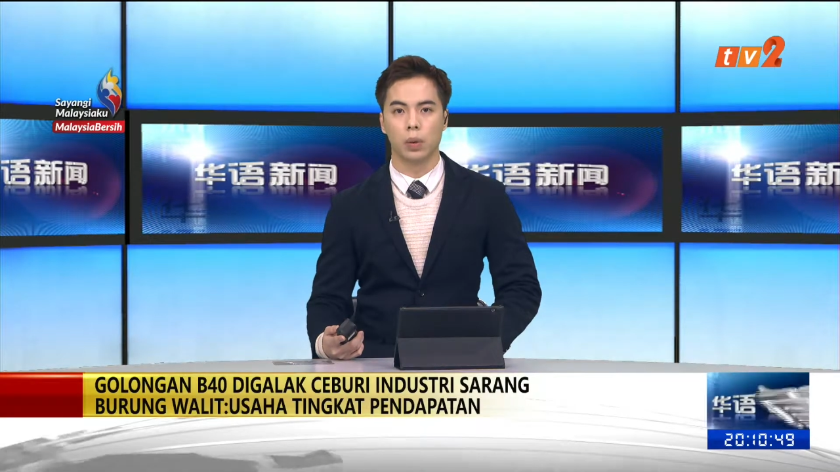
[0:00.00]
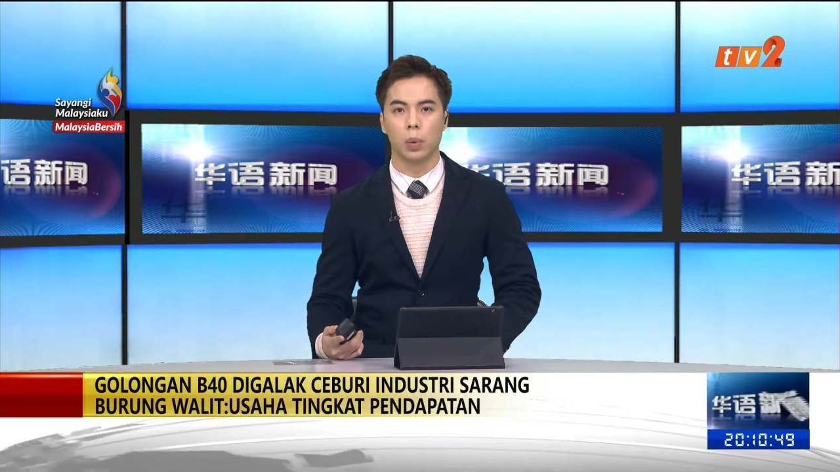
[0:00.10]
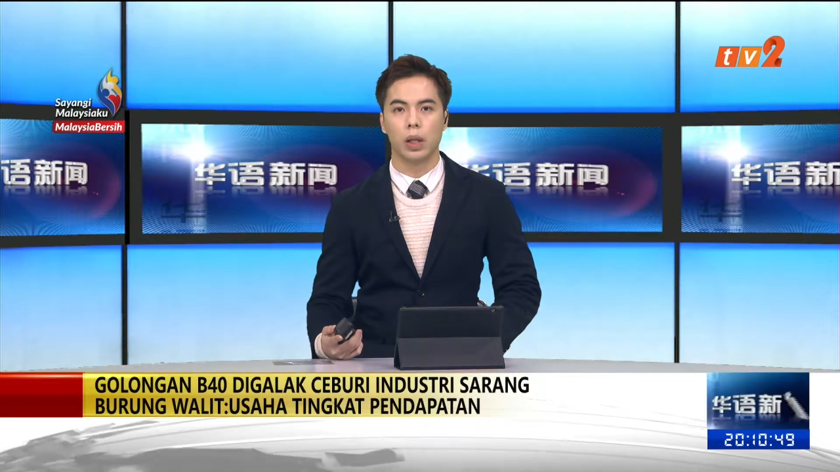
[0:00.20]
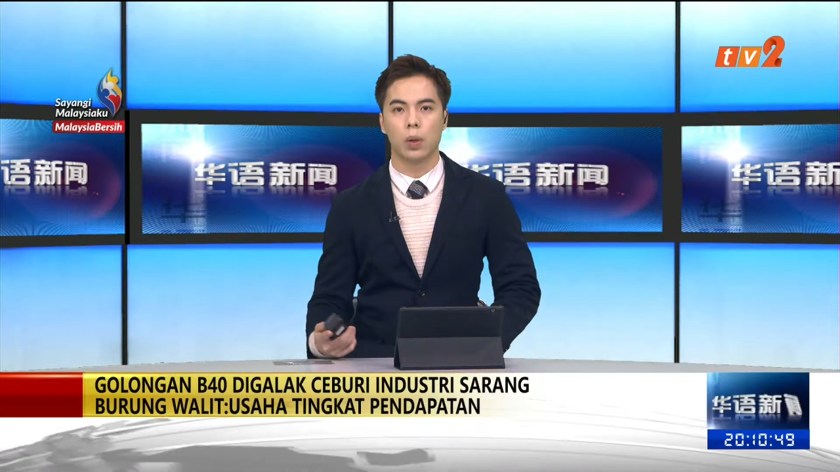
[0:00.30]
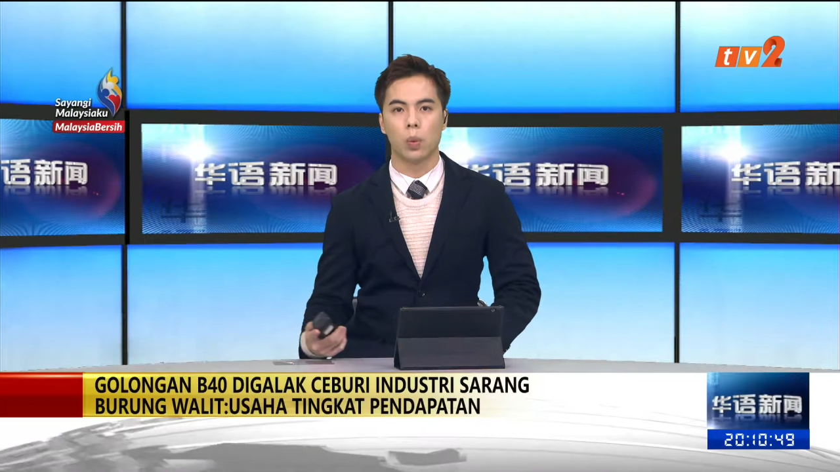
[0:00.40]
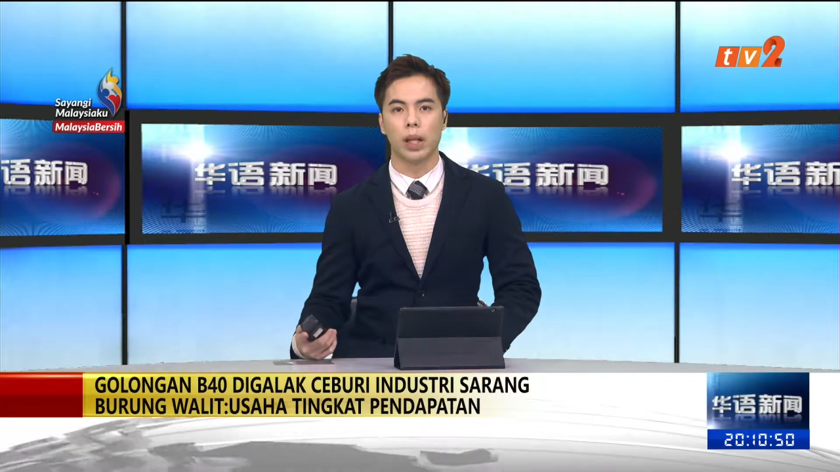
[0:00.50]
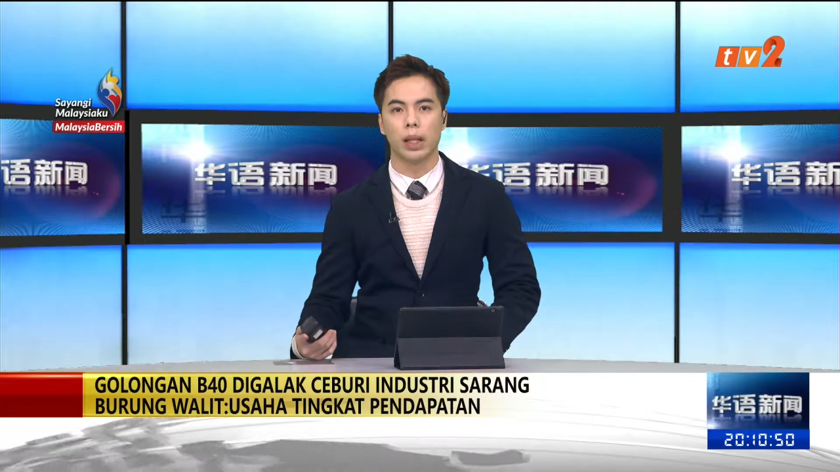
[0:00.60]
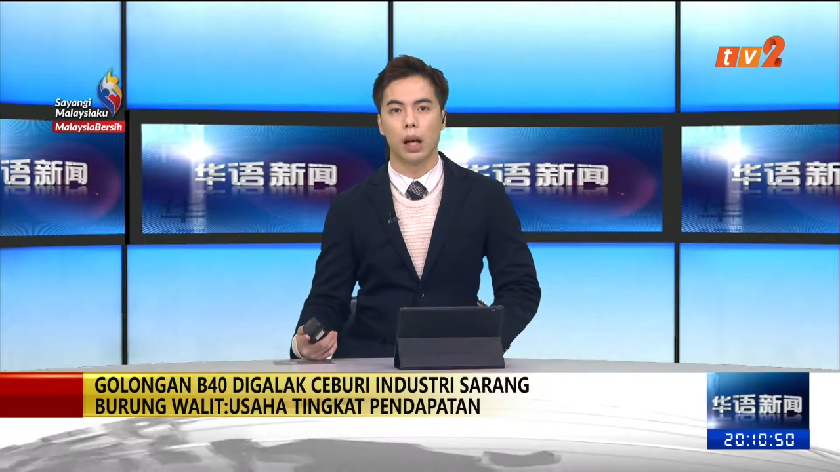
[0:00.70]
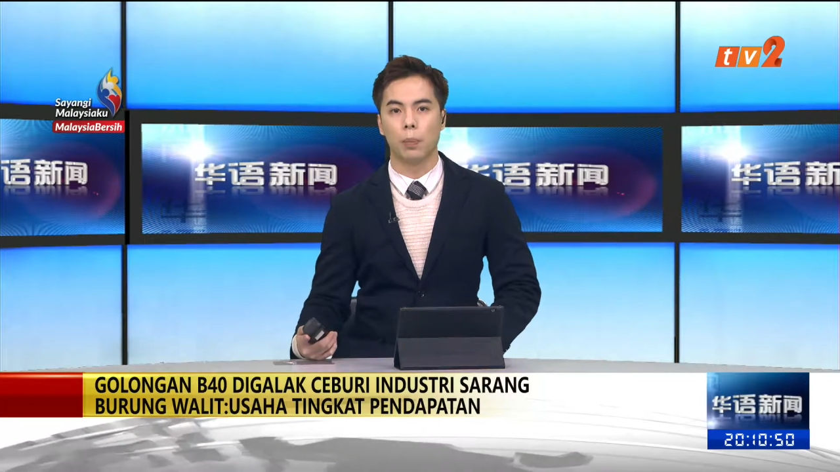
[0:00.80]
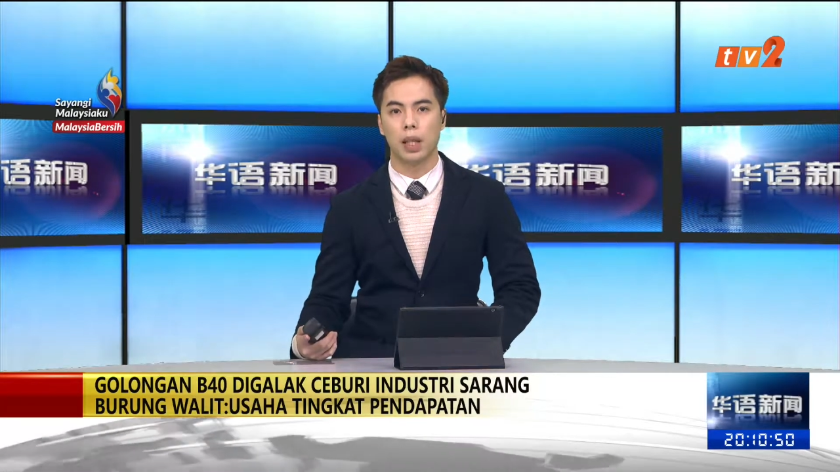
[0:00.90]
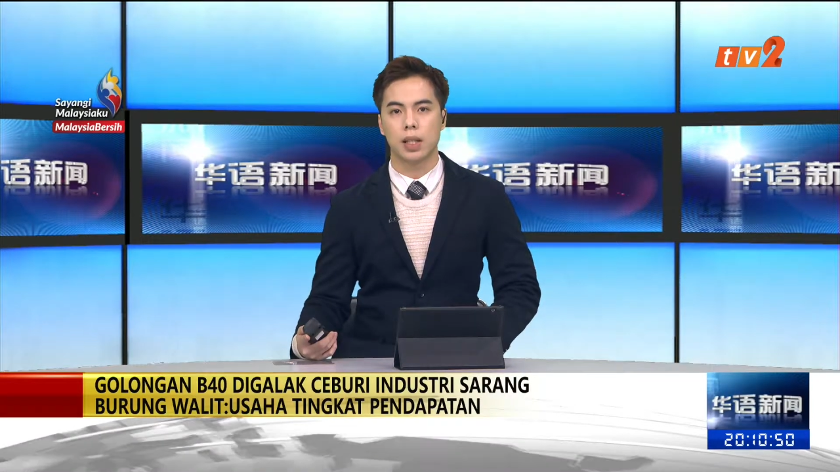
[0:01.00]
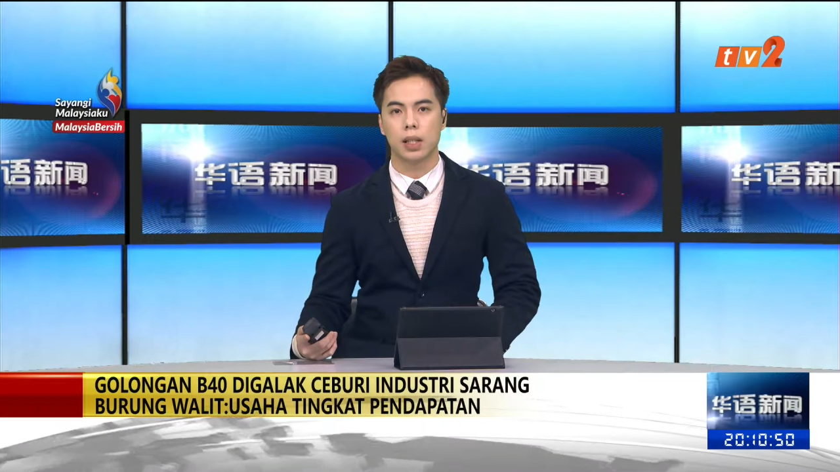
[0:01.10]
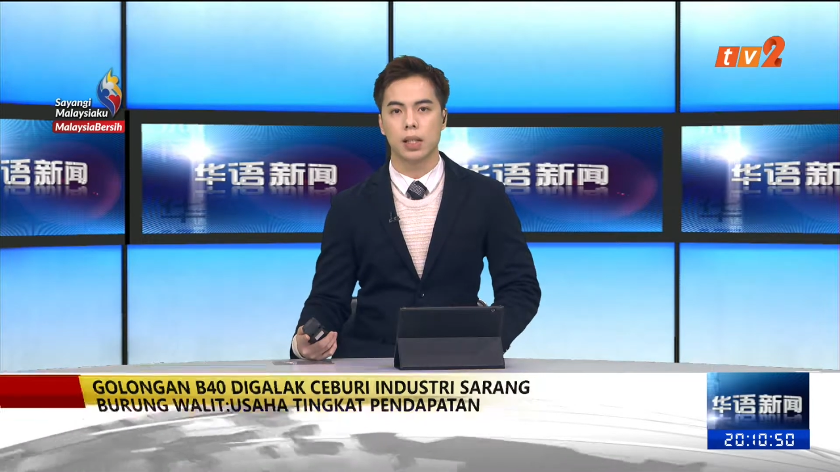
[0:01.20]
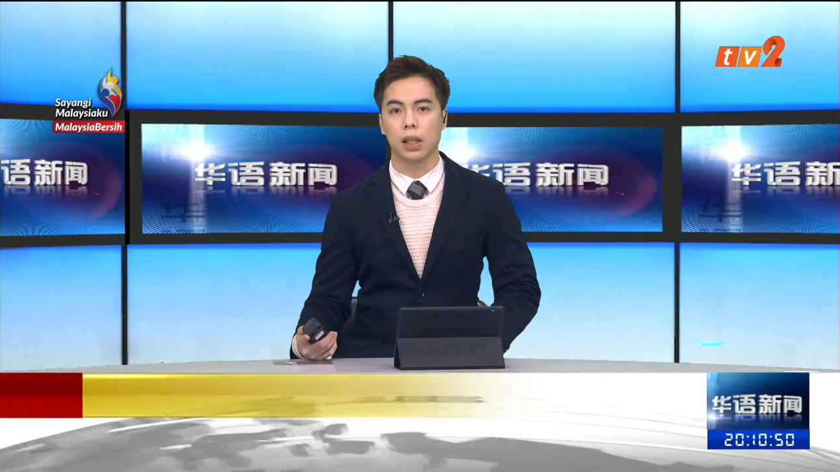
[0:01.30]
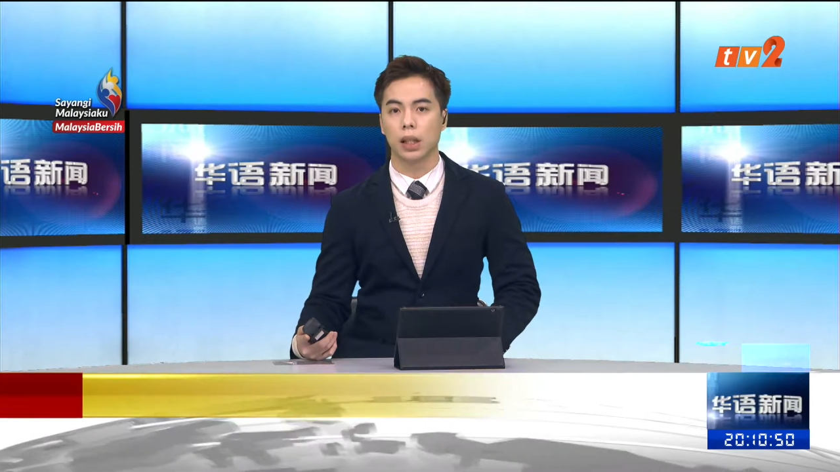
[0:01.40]
鼓励国内的 B 四
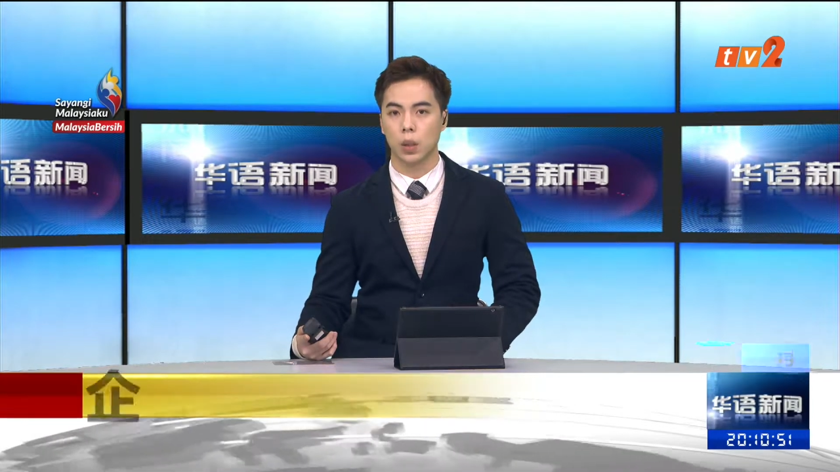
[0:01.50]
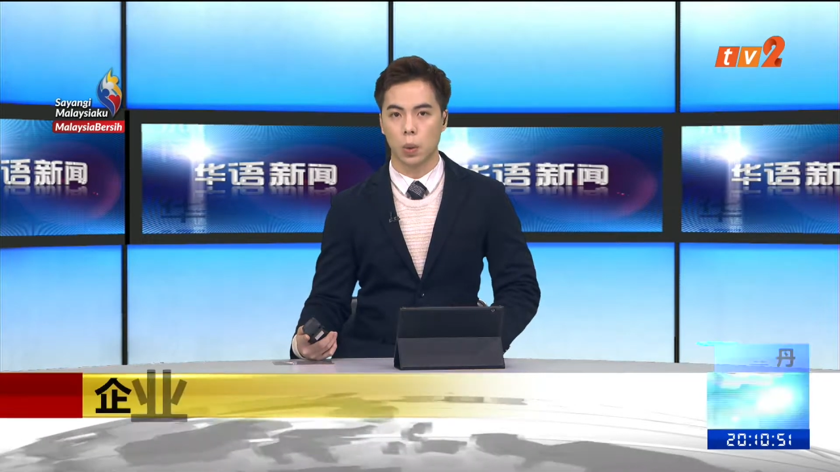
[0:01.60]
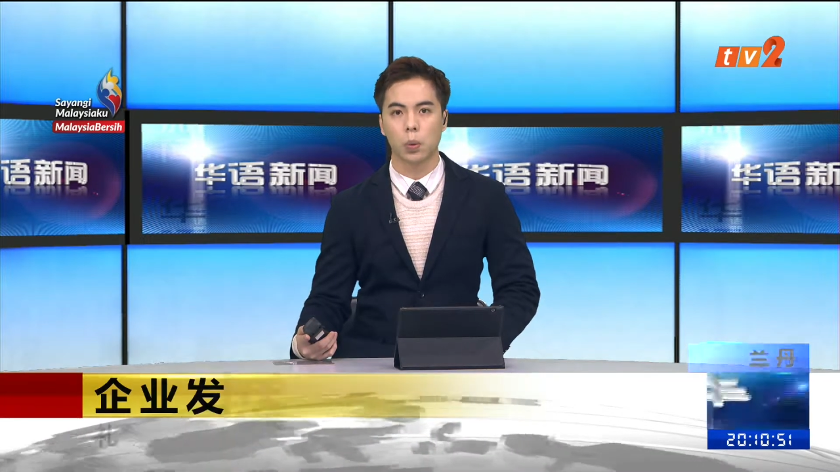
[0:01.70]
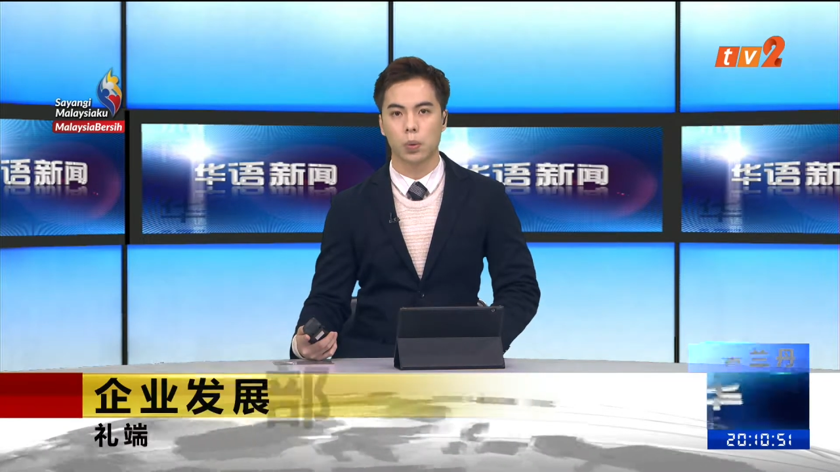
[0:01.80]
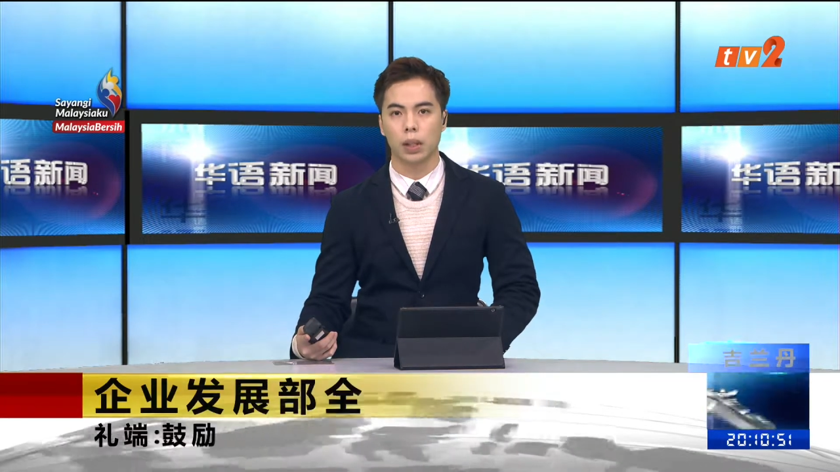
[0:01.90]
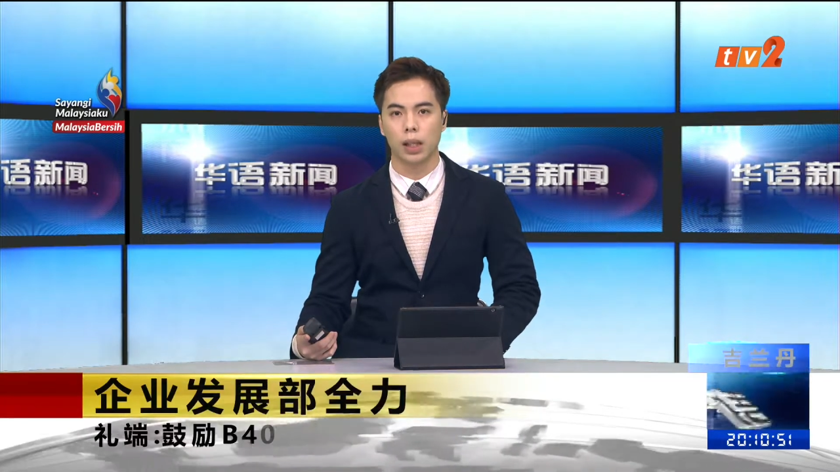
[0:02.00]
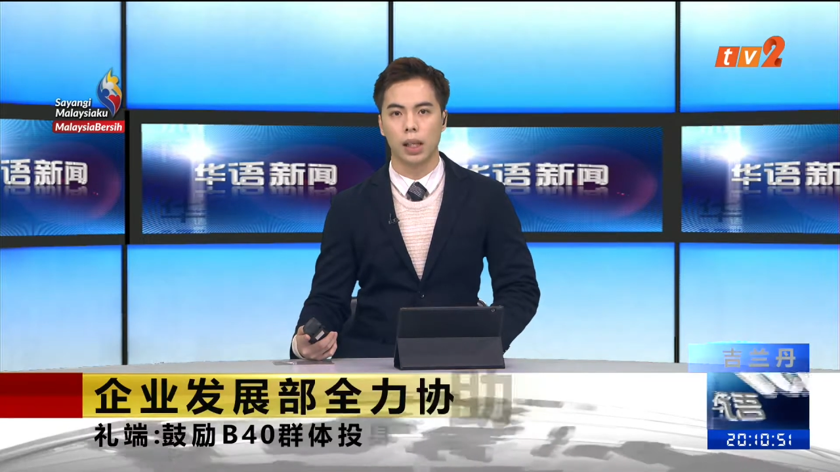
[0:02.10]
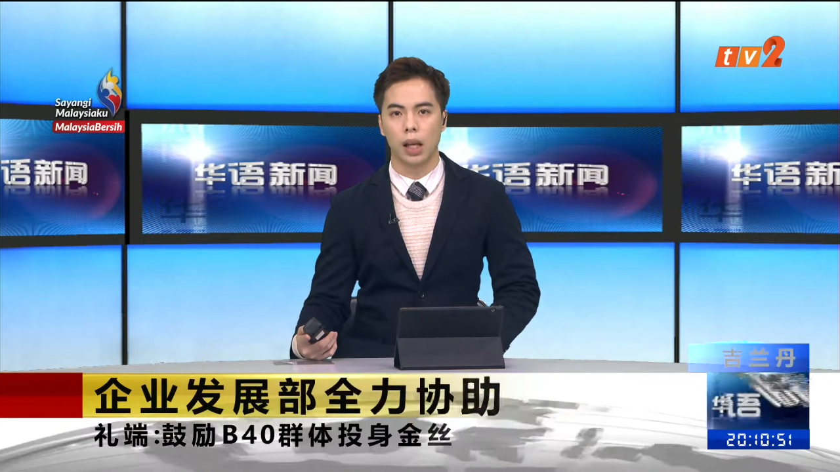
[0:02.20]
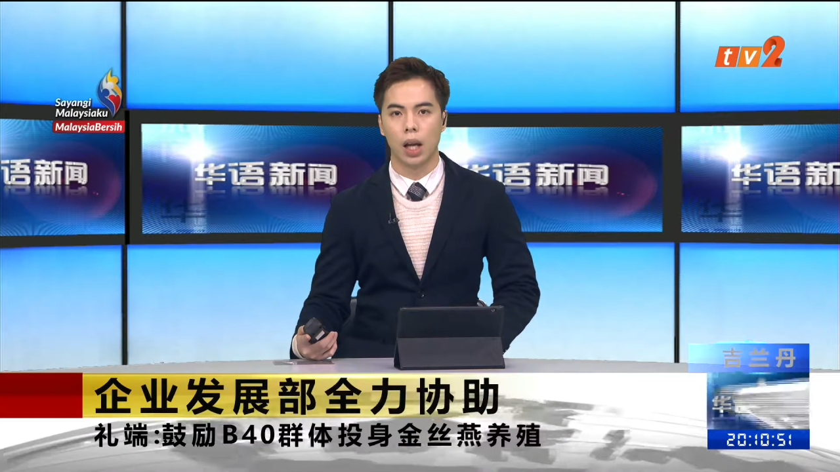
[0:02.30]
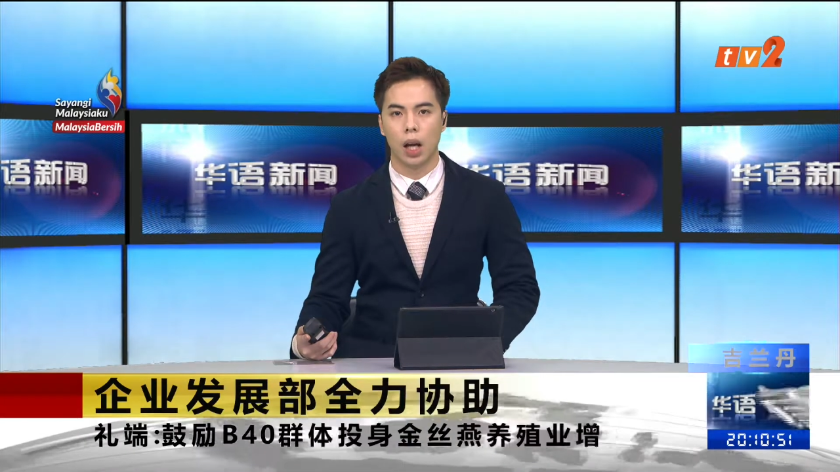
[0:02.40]
十低收入群体